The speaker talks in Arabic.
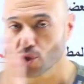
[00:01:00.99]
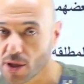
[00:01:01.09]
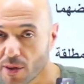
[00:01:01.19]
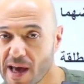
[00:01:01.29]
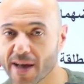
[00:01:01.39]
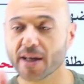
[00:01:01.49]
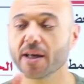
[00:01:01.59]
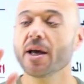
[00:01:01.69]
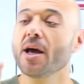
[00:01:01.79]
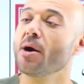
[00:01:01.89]
الثاني
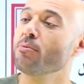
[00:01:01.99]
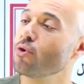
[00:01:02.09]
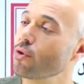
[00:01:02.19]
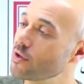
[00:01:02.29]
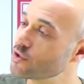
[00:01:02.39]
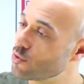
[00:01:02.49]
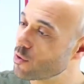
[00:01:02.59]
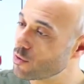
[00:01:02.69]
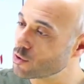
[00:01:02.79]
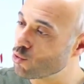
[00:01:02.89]
بناخذ اللي
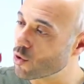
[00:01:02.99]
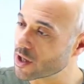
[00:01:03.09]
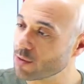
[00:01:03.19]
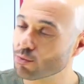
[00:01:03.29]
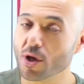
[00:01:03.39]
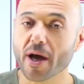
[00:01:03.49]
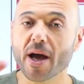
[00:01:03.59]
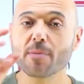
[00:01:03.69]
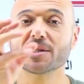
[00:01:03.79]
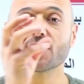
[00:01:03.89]
جوا القيمه المطلقه
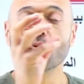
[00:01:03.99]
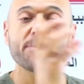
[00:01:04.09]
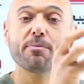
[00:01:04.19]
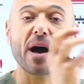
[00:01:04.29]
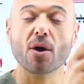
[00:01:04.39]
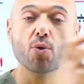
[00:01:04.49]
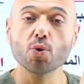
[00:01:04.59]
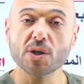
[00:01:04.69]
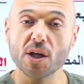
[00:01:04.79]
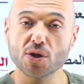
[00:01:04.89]
هاي بنساويه بمعكوس اللي